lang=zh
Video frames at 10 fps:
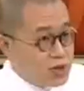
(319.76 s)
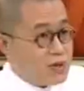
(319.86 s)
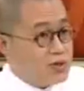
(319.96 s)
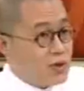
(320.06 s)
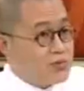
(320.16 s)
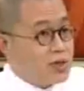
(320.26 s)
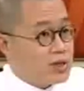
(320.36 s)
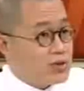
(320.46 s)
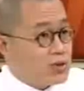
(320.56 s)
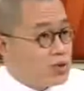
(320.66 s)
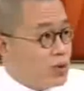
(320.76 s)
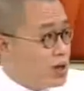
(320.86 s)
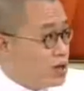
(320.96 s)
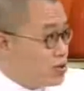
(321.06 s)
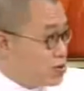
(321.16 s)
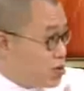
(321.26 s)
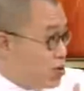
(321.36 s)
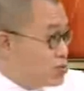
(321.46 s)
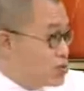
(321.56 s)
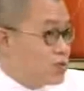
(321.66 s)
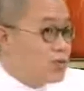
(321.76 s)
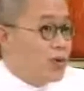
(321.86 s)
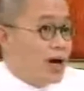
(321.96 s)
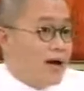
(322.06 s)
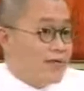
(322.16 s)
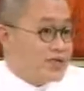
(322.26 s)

这批农民呢去做很多的公路啊、